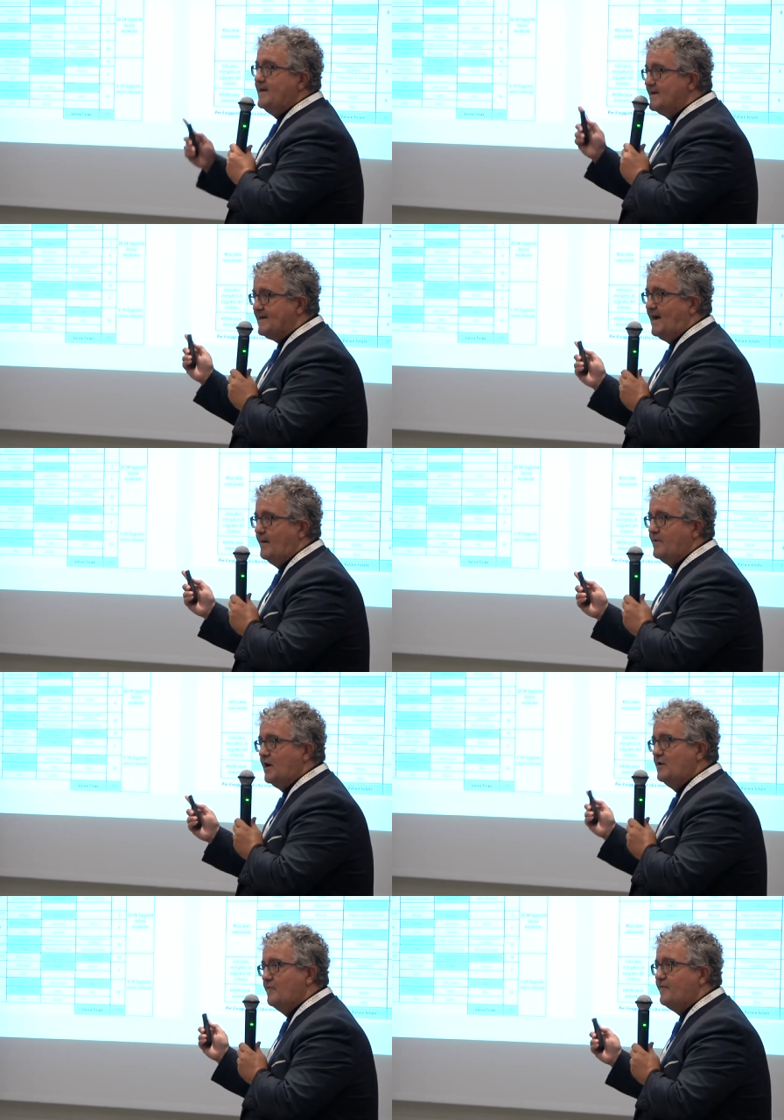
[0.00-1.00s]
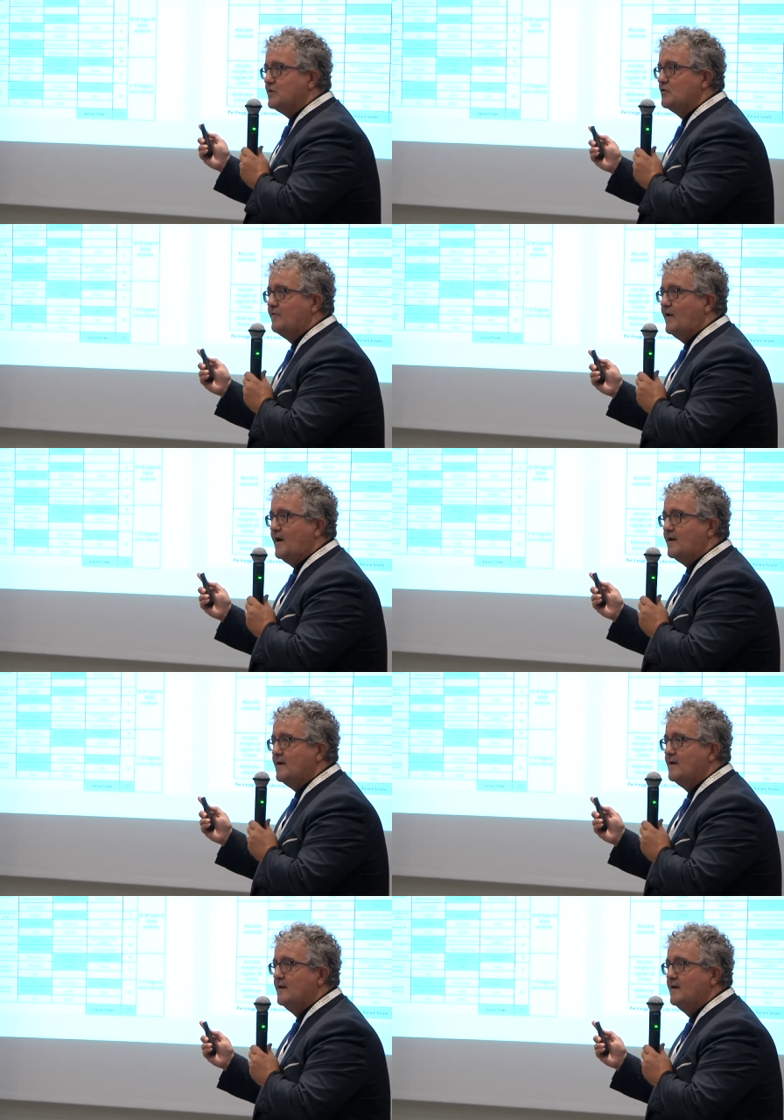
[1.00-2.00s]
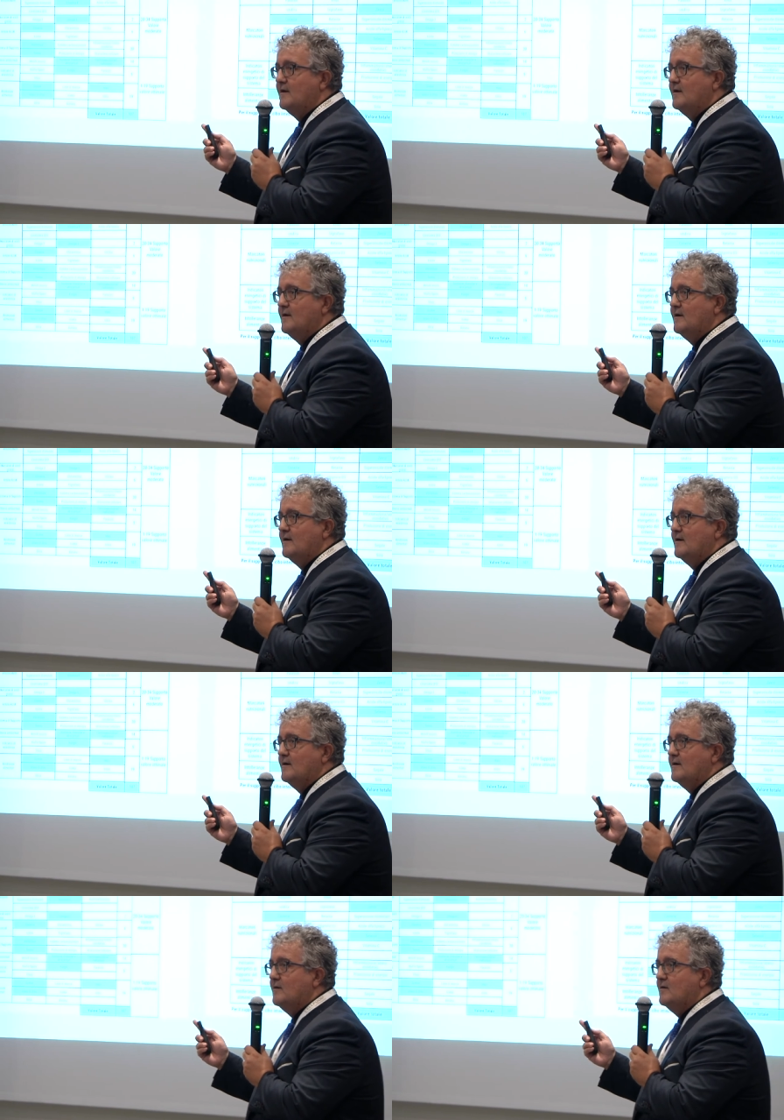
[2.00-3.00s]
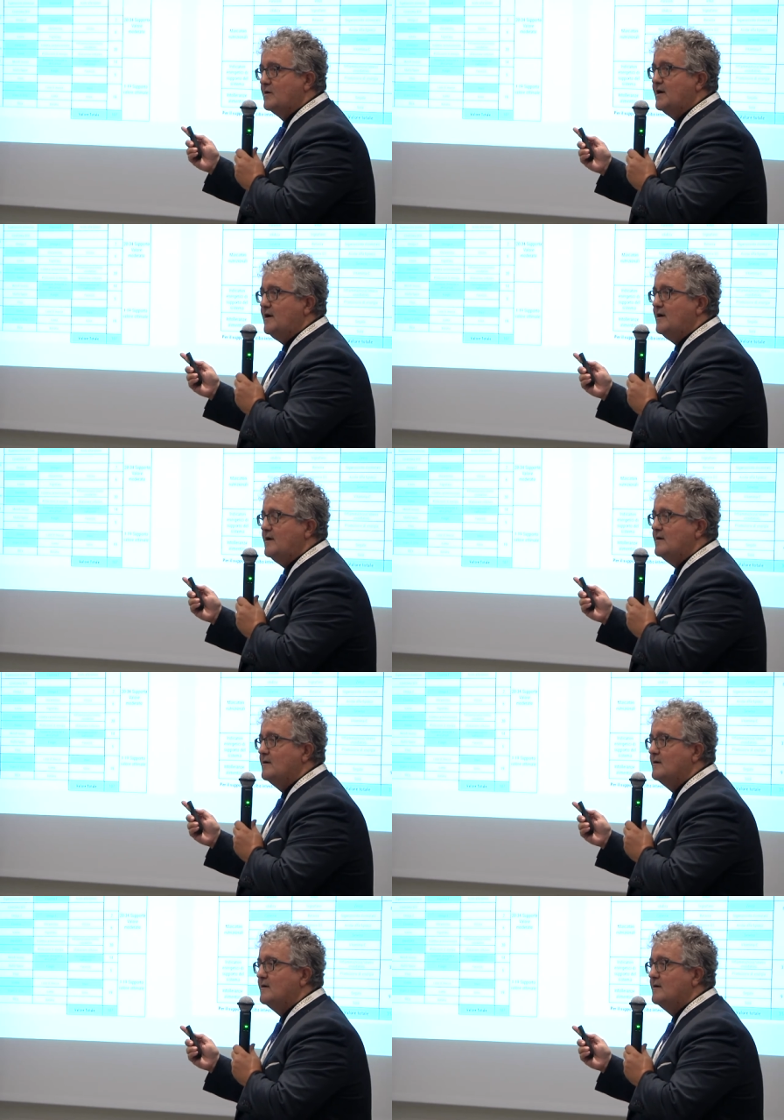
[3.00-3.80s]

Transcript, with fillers: gli esami che li ho fatto fare. Ok?